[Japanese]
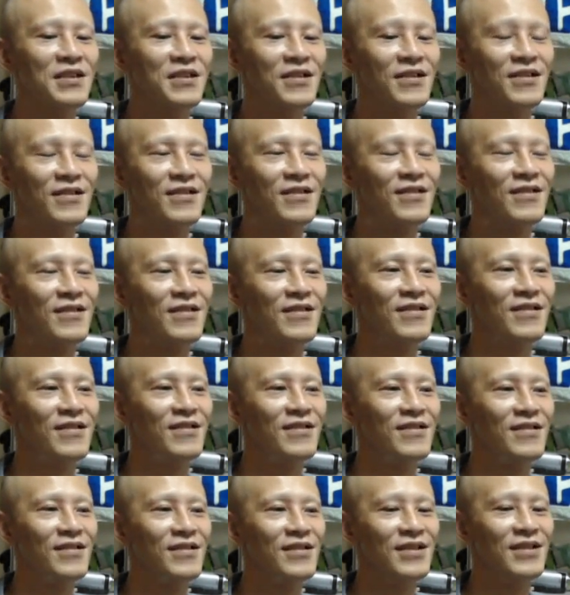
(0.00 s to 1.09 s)
うん、
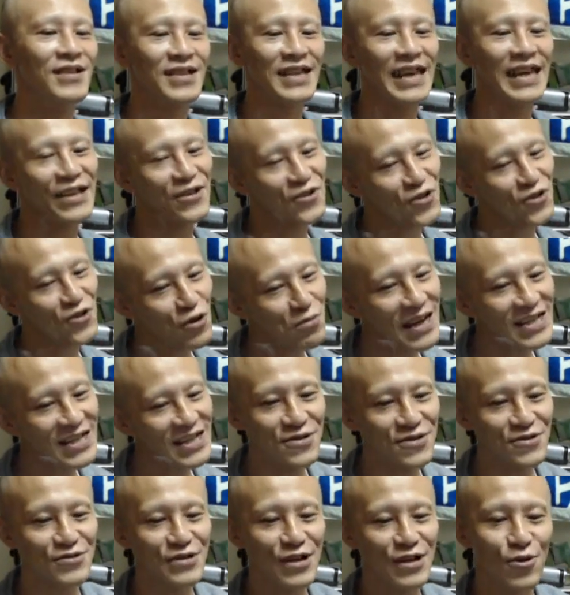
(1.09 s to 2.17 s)
蹴っ飛ばした
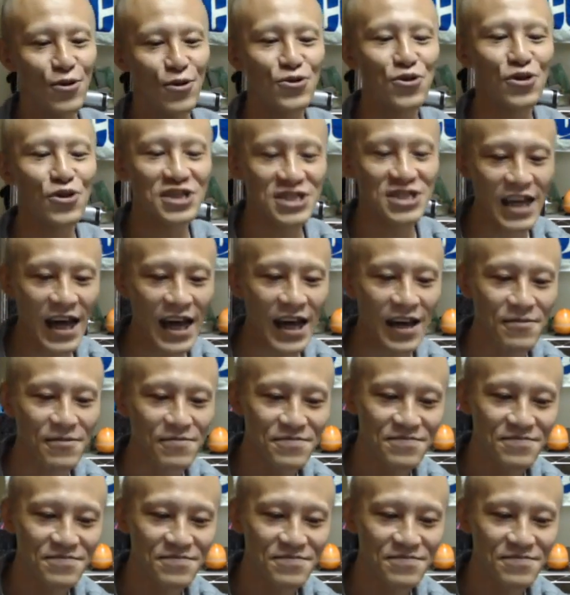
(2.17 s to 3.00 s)
というか、脅した